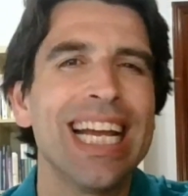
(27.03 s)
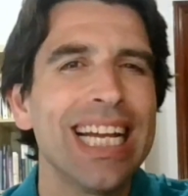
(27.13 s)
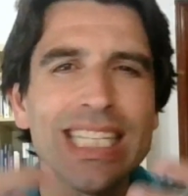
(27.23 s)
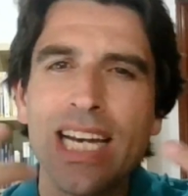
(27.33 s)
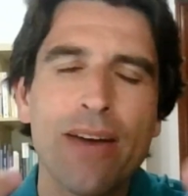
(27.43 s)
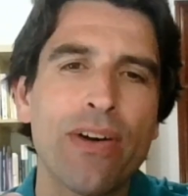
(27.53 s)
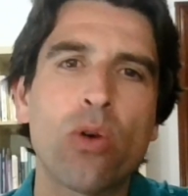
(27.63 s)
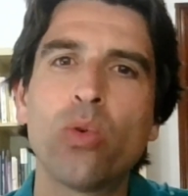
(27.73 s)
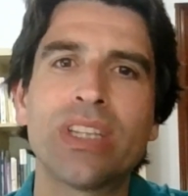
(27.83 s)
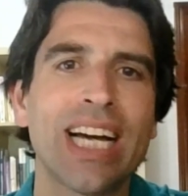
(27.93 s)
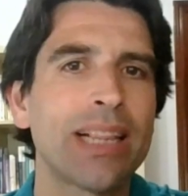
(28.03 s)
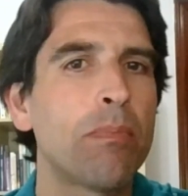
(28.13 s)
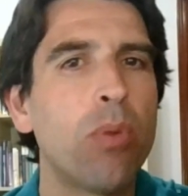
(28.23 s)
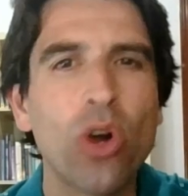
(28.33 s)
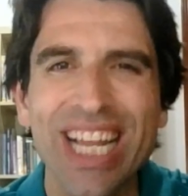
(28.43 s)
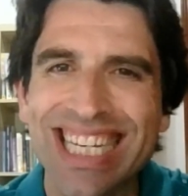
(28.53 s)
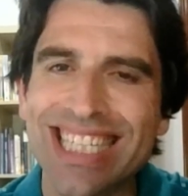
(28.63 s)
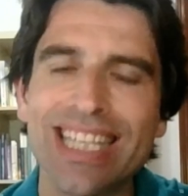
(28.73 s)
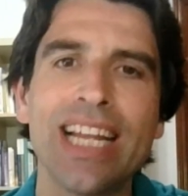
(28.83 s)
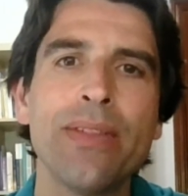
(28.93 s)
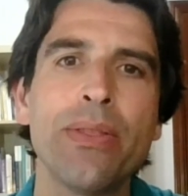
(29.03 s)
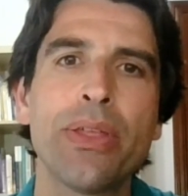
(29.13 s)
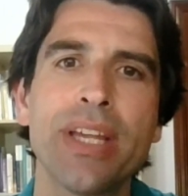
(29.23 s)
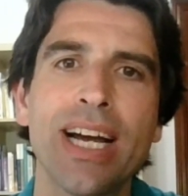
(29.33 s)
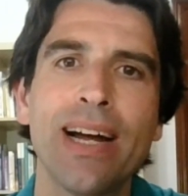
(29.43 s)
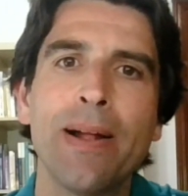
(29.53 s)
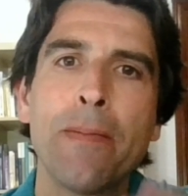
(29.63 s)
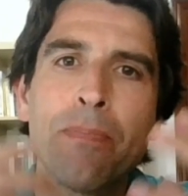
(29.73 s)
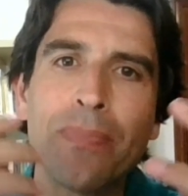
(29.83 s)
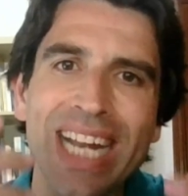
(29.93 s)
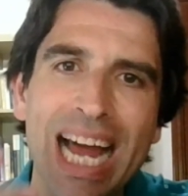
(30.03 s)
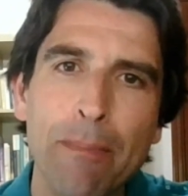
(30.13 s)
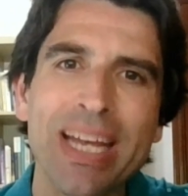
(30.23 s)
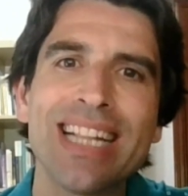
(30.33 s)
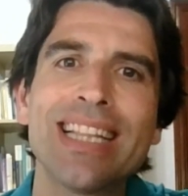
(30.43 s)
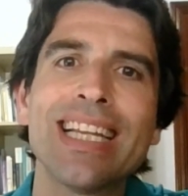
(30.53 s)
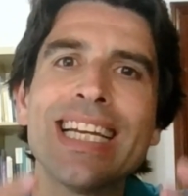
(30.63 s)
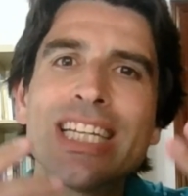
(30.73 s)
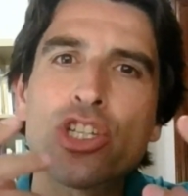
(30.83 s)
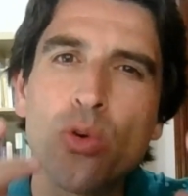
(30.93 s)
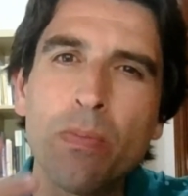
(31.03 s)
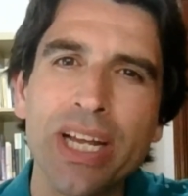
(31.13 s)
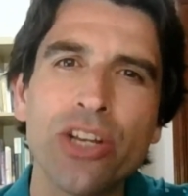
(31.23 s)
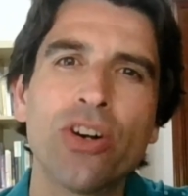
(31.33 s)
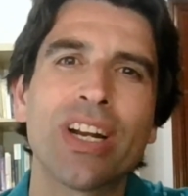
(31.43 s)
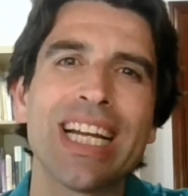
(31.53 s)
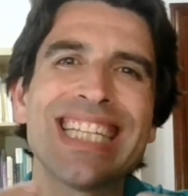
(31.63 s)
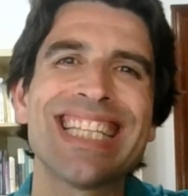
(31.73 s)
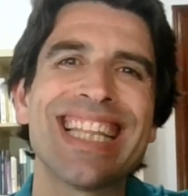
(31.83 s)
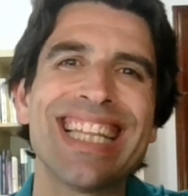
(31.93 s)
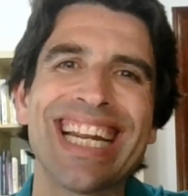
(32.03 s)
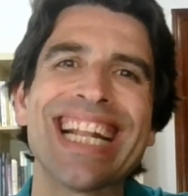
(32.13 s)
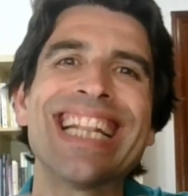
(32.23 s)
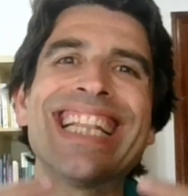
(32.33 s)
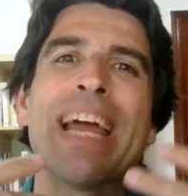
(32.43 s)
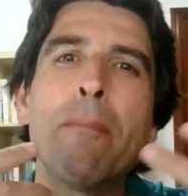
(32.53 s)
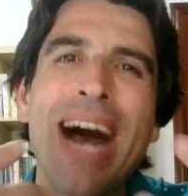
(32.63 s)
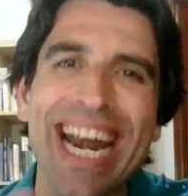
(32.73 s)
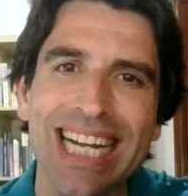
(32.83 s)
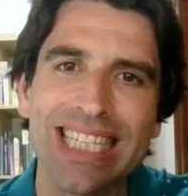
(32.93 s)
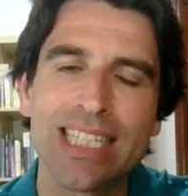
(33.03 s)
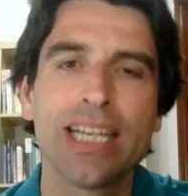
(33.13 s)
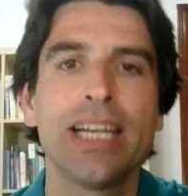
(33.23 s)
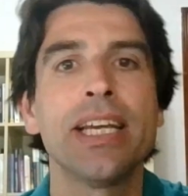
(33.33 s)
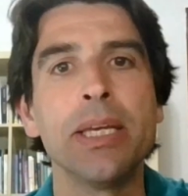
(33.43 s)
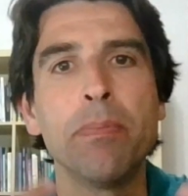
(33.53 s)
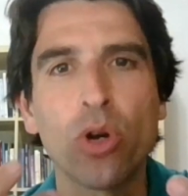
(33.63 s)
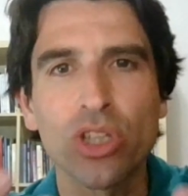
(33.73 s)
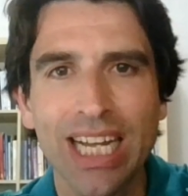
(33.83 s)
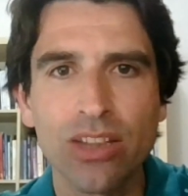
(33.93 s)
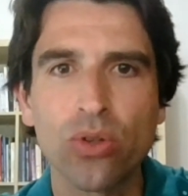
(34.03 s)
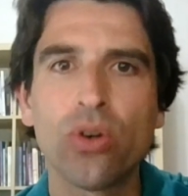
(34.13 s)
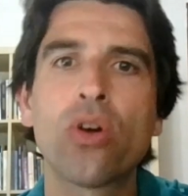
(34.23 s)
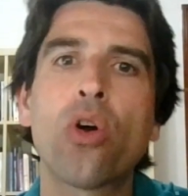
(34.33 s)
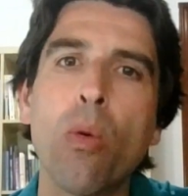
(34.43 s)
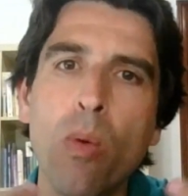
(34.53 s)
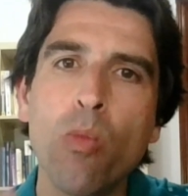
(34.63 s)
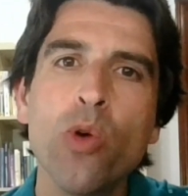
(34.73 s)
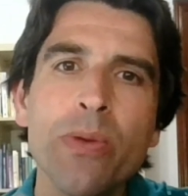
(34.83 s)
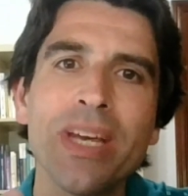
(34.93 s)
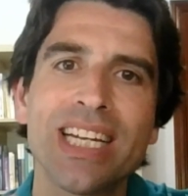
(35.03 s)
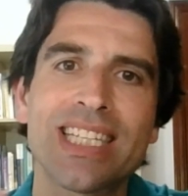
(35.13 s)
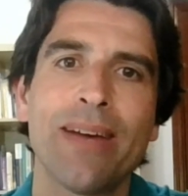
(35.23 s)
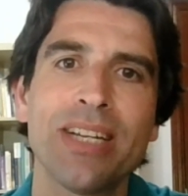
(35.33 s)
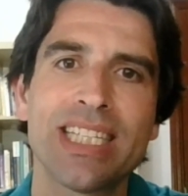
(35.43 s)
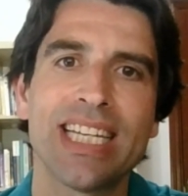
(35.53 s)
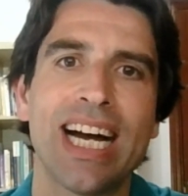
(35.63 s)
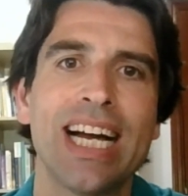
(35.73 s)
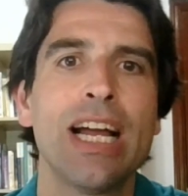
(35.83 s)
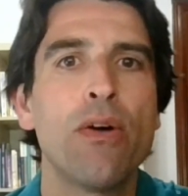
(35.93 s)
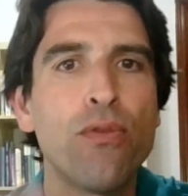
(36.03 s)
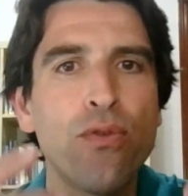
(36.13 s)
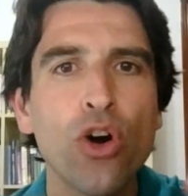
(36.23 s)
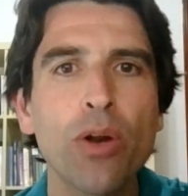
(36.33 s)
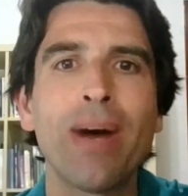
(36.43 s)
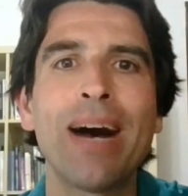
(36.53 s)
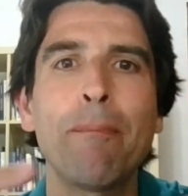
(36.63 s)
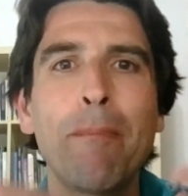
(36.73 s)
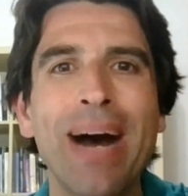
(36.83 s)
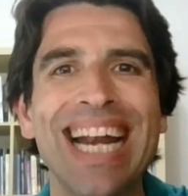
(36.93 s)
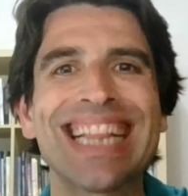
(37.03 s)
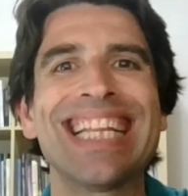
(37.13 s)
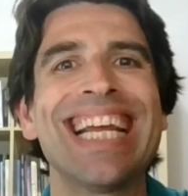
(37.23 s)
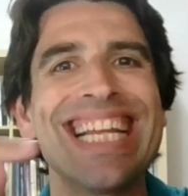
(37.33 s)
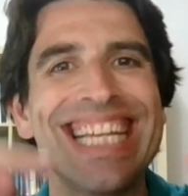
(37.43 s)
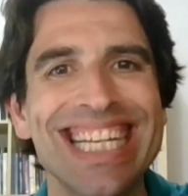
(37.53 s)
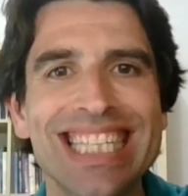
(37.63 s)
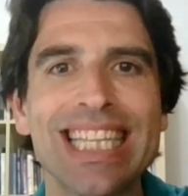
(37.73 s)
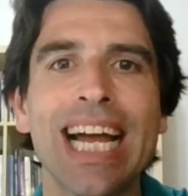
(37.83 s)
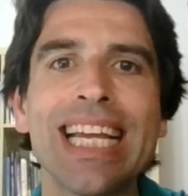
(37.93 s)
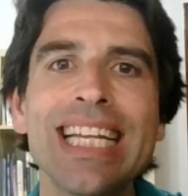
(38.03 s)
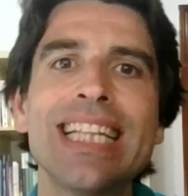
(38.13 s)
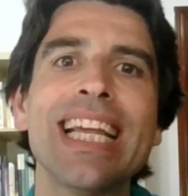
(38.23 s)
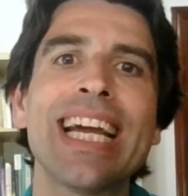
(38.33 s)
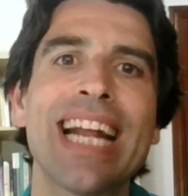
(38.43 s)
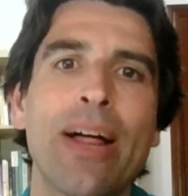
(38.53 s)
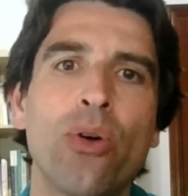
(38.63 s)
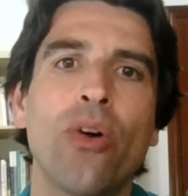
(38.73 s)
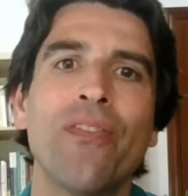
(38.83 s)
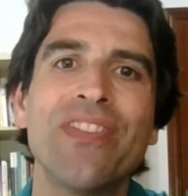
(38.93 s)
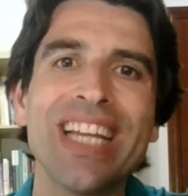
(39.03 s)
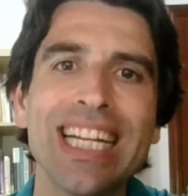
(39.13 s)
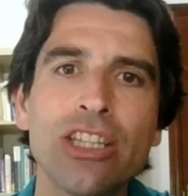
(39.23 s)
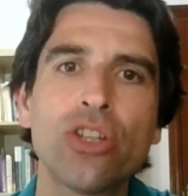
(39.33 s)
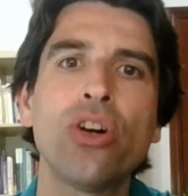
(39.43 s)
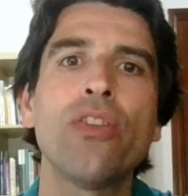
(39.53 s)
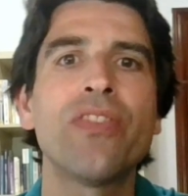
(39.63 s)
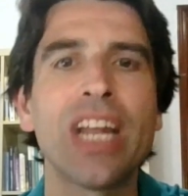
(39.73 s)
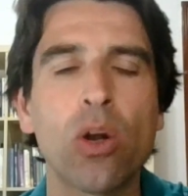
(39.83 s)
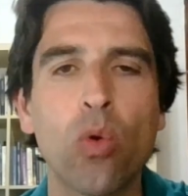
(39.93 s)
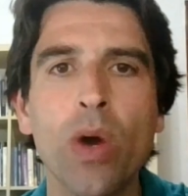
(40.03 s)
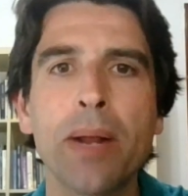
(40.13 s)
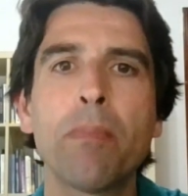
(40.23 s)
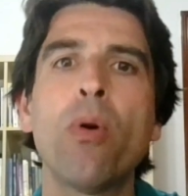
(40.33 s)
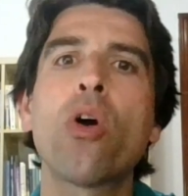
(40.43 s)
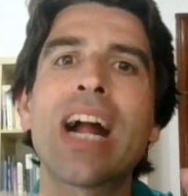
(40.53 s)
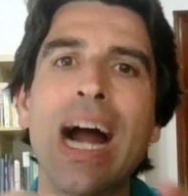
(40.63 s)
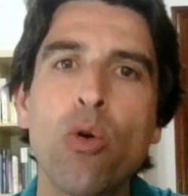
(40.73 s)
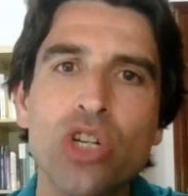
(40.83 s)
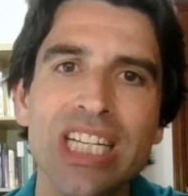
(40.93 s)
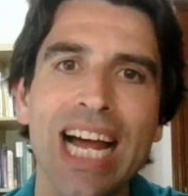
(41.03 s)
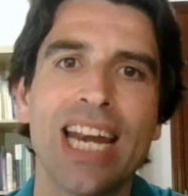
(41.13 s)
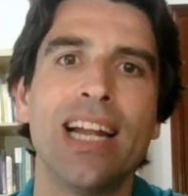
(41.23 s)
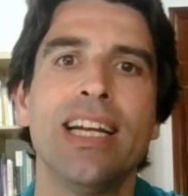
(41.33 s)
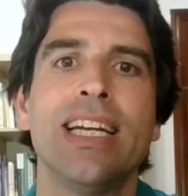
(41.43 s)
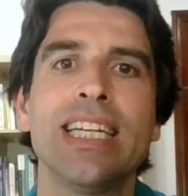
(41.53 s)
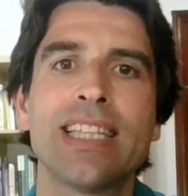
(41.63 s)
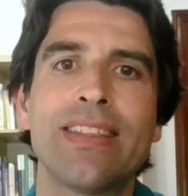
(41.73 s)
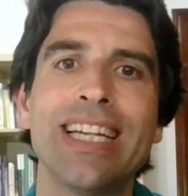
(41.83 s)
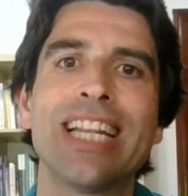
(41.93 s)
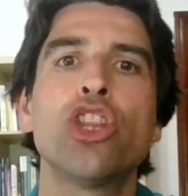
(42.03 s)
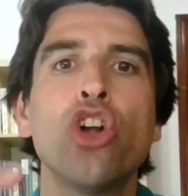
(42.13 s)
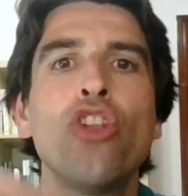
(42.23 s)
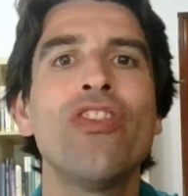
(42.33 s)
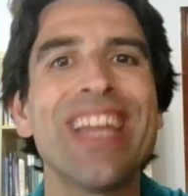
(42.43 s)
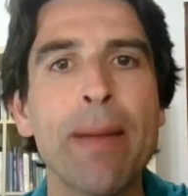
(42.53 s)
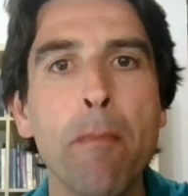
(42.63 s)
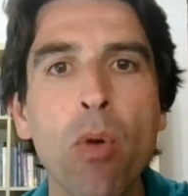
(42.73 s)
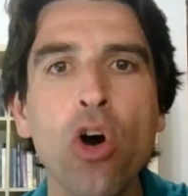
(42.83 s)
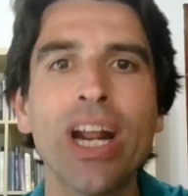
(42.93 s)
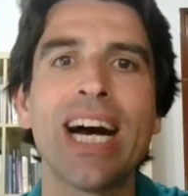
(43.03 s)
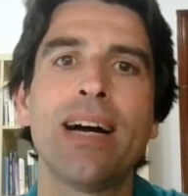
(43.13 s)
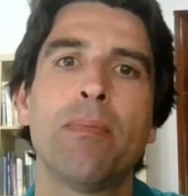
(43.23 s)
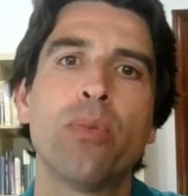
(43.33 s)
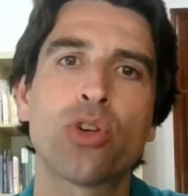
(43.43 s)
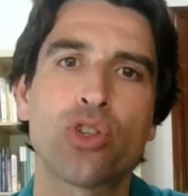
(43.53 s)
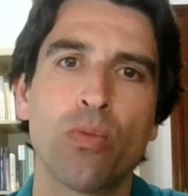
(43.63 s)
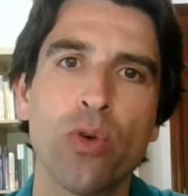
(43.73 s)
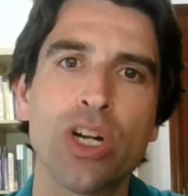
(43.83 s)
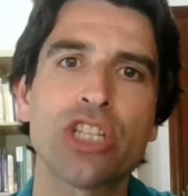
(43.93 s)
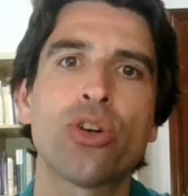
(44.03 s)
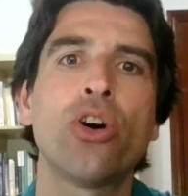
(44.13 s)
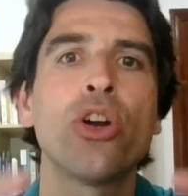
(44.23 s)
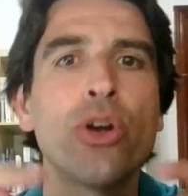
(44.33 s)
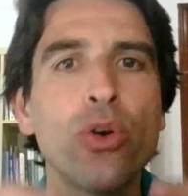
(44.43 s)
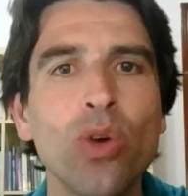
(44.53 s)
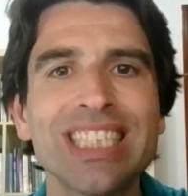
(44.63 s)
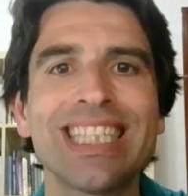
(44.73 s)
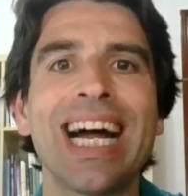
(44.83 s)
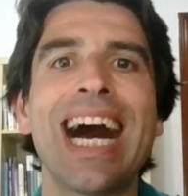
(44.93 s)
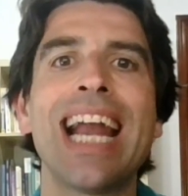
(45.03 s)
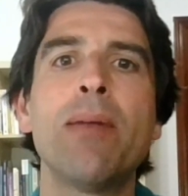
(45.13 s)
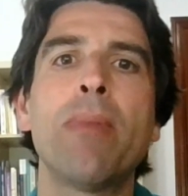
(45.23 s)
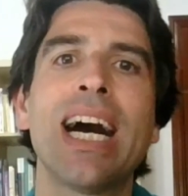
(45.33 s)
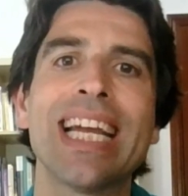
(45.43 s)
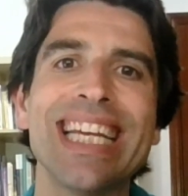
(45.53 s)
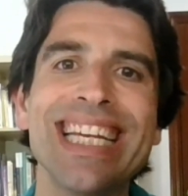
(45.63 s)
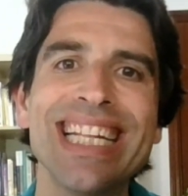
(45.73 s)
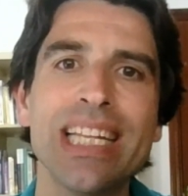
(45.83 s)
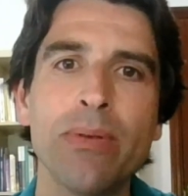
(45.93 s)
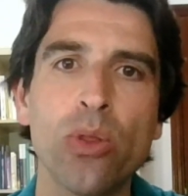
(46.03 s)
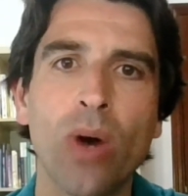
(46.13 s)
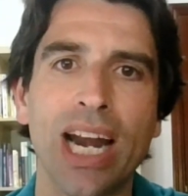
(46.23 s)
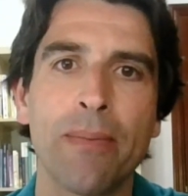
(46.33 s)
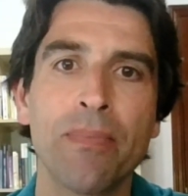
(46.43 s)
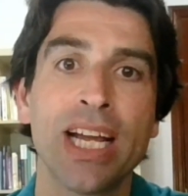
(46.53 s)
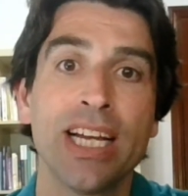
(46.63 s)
es la facultad por excelencia de la mente superior, es decir, de manas, y por tanto, como muy bien sabes ya, forma parte y está integrado dentro del cuerpo causal, es decir, donde mora por supuesto, nuestra alma individual.